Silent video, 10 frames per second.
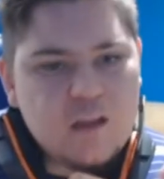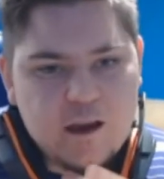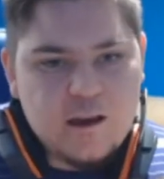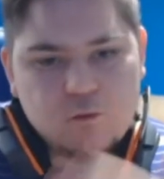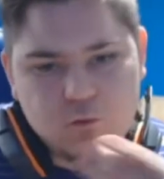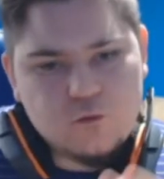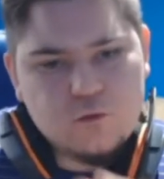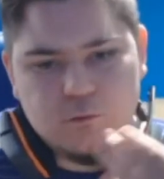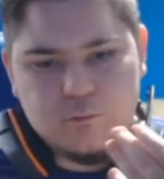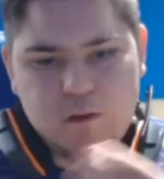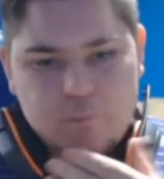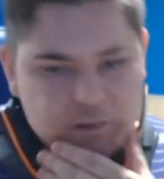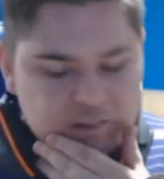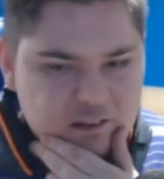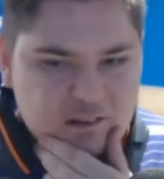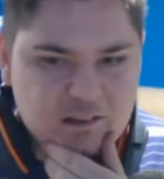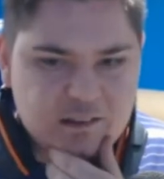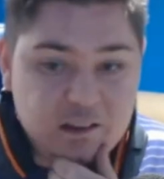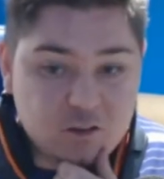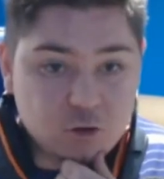Ero tutto abbastanza
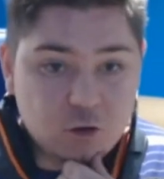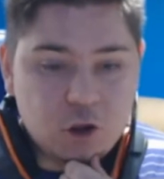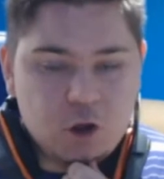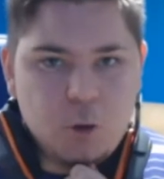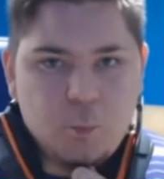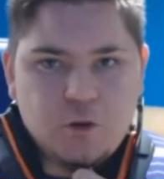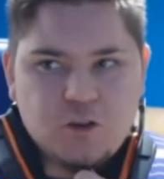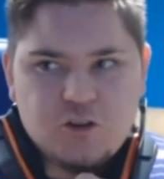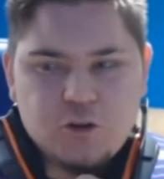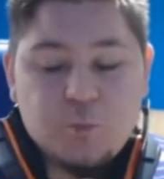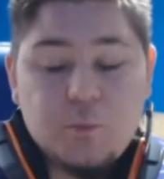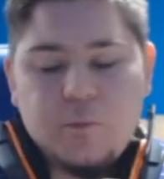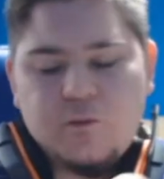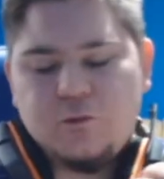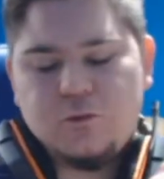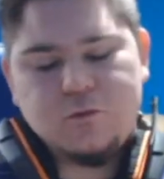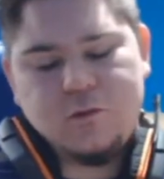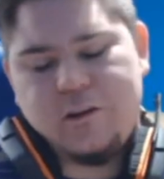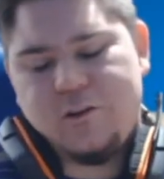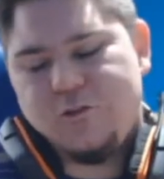teso. Poi dicevo, ma per
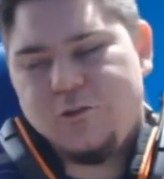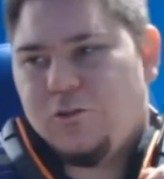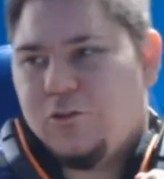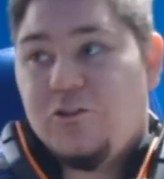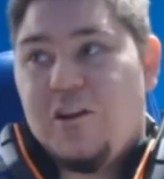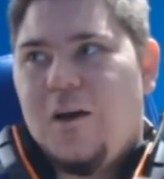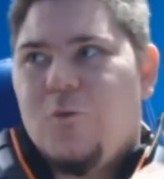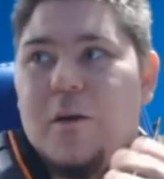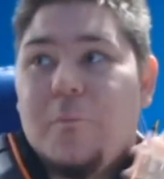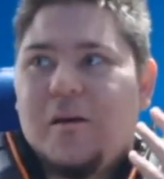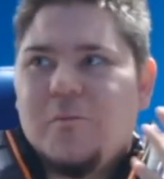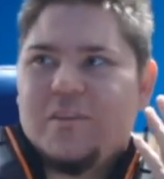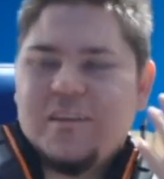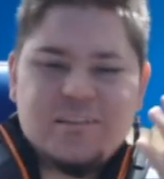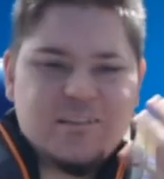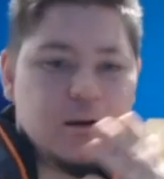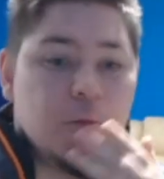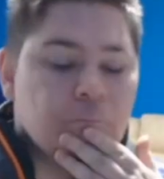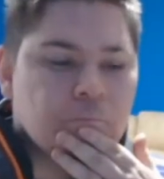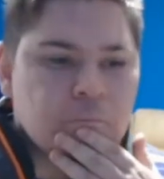fortuna che non c'è la webcam perché sennò.
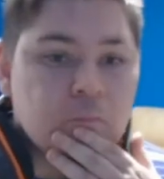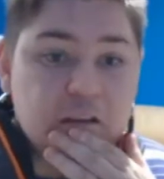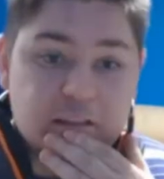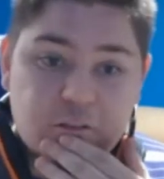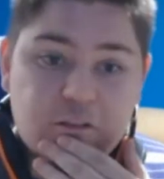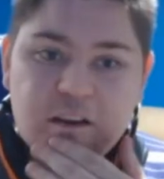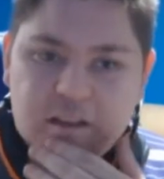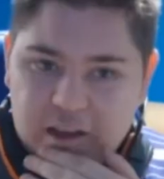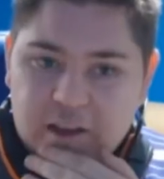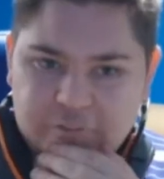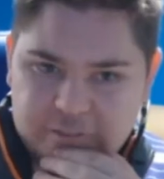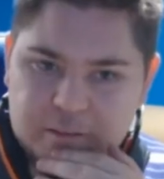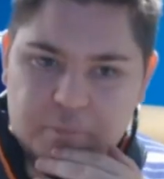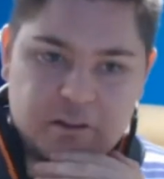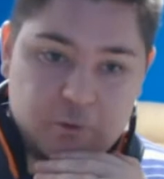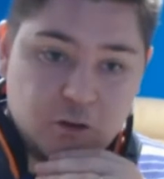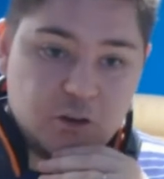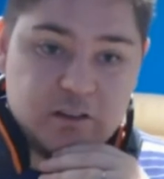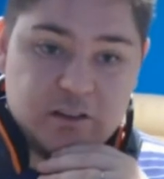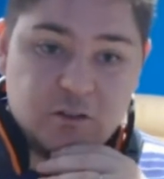E devo dire che effettivamente quando ho
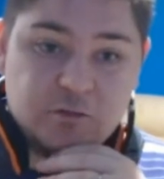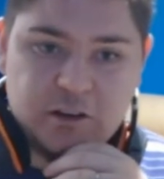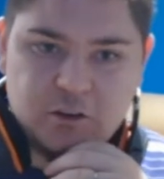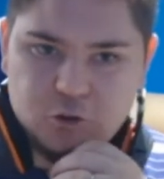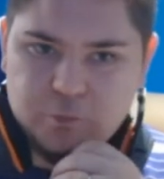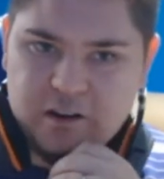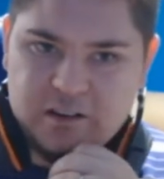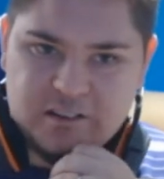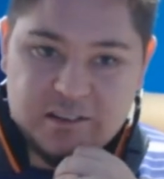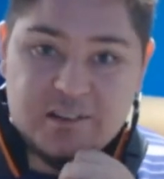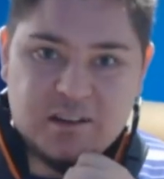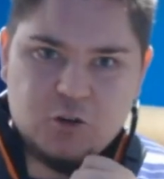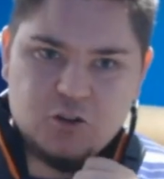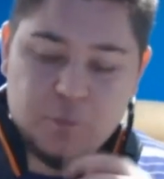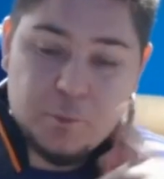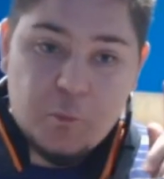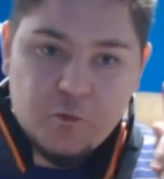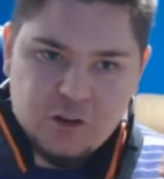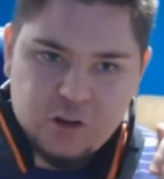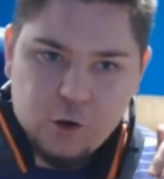iniziato a fare YouTube era la stessa cosa. Il primo
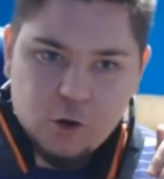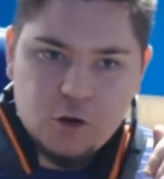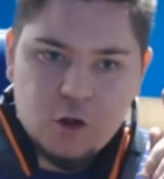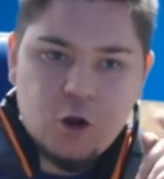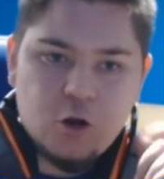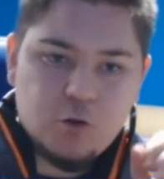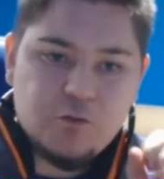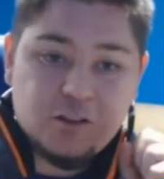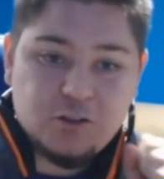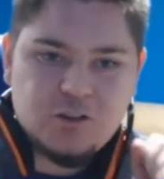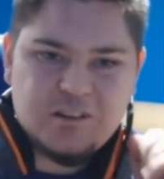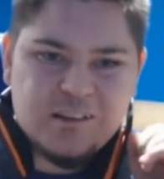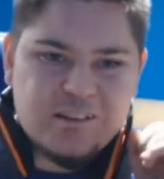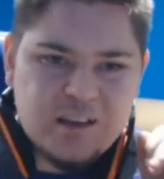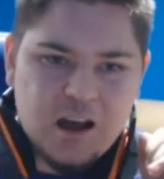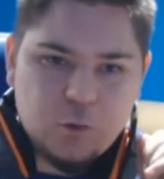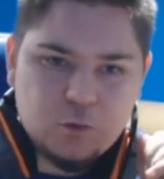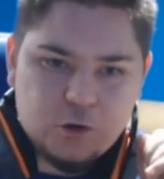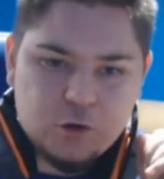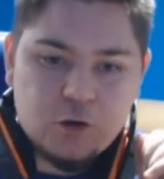video l'ho fatto senza
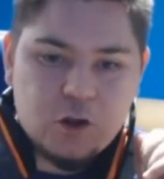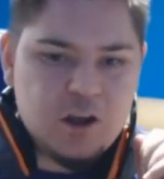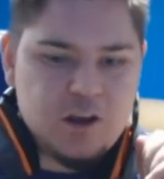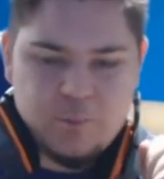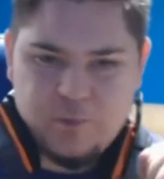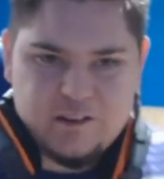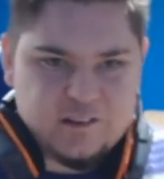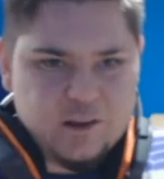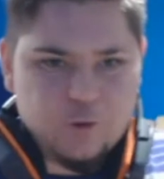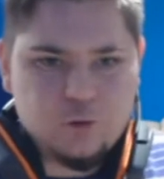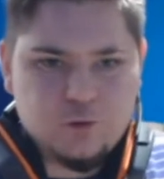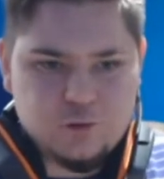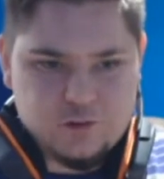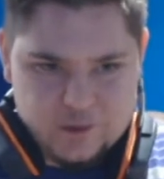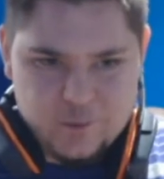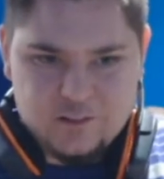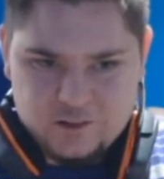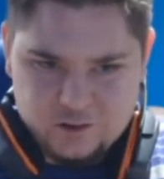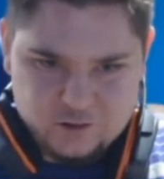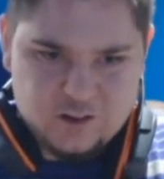audio perché stavo tutto tremando.
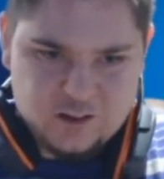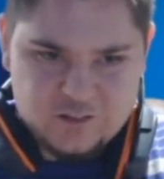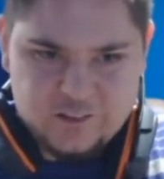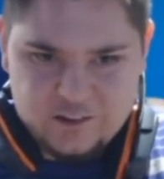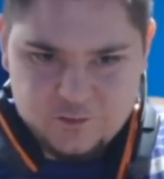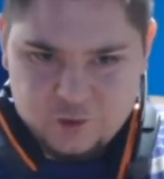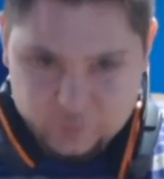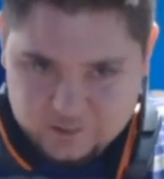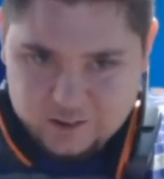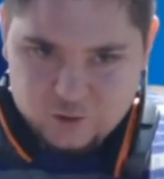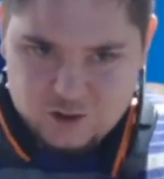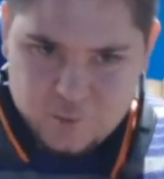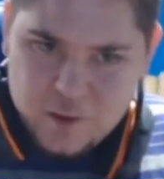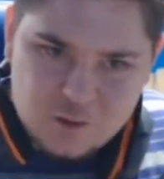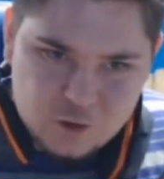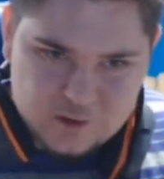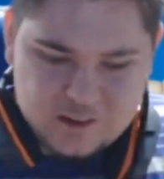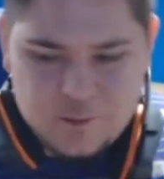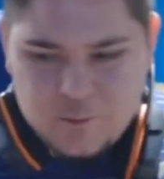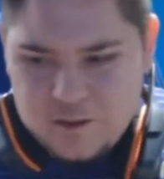Cioè, non so se si vede nel video, ma stavo tremando
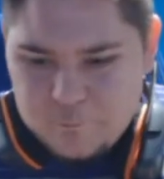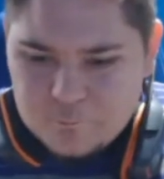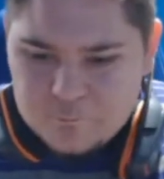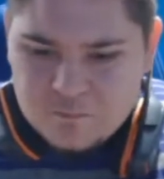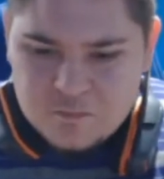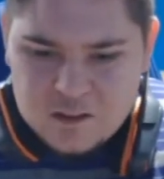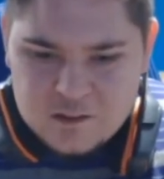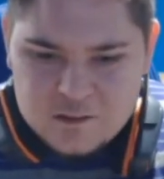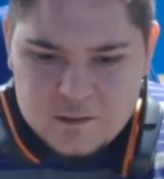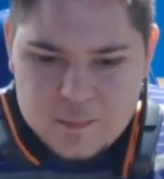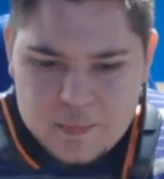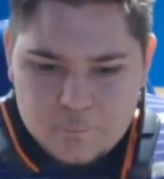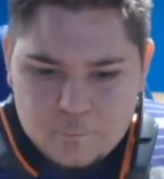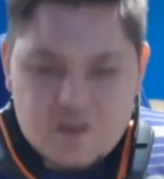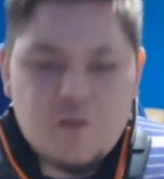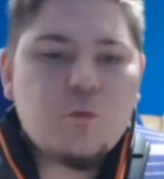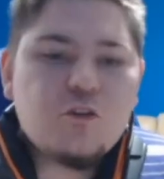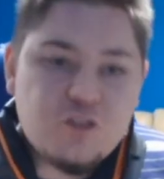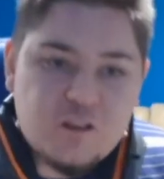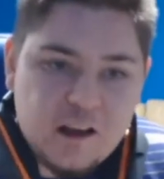perché mi, mi ero
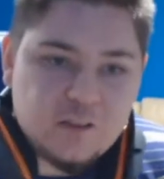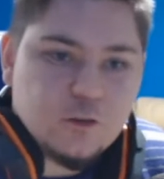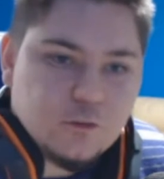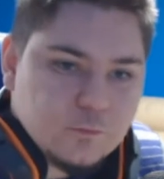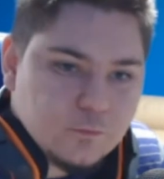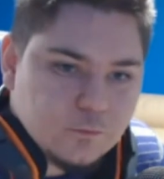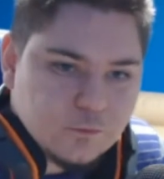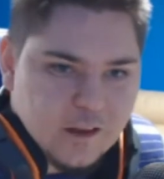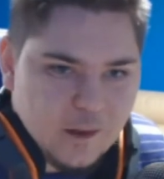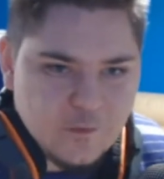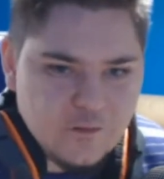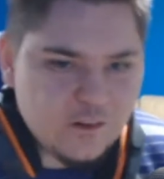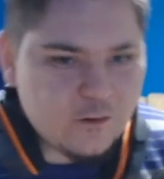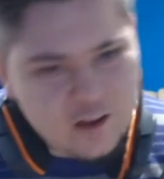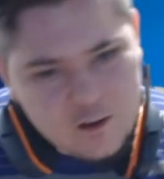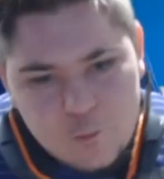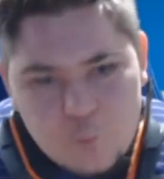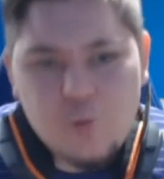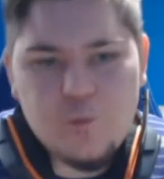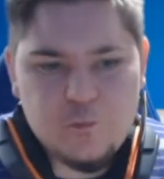emozionato Ok, mi vergognavo un
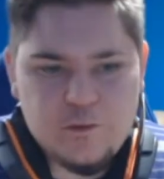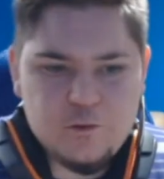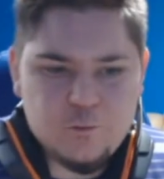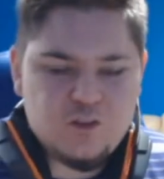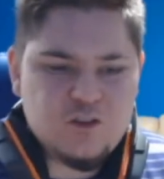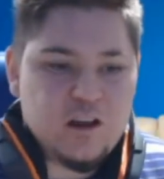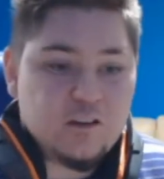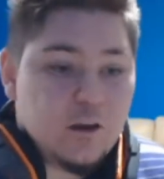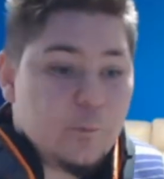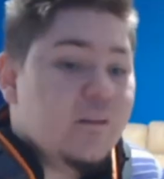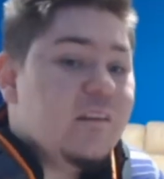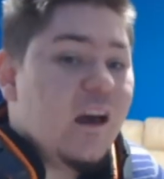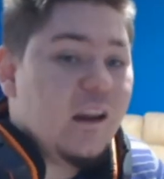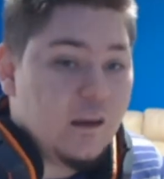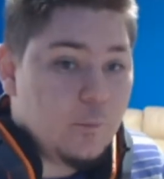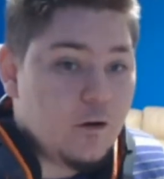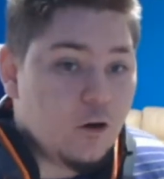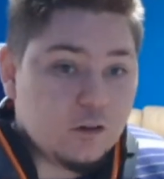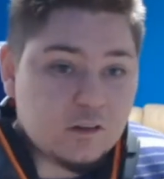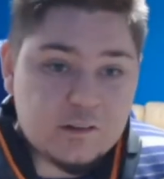po', però mi ero emozionato. E pensare che
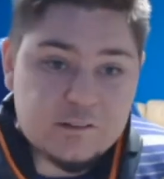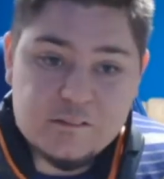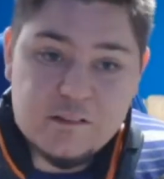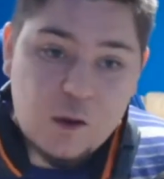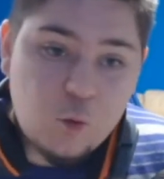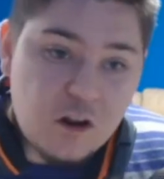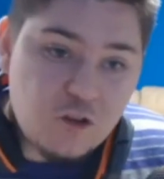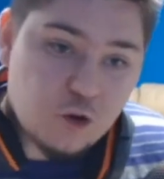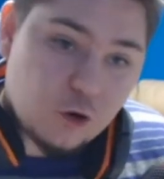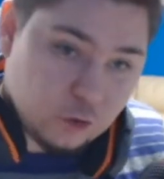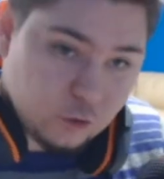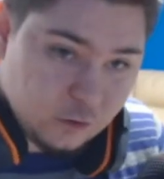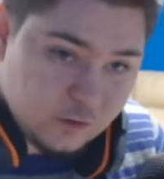però da quel giorno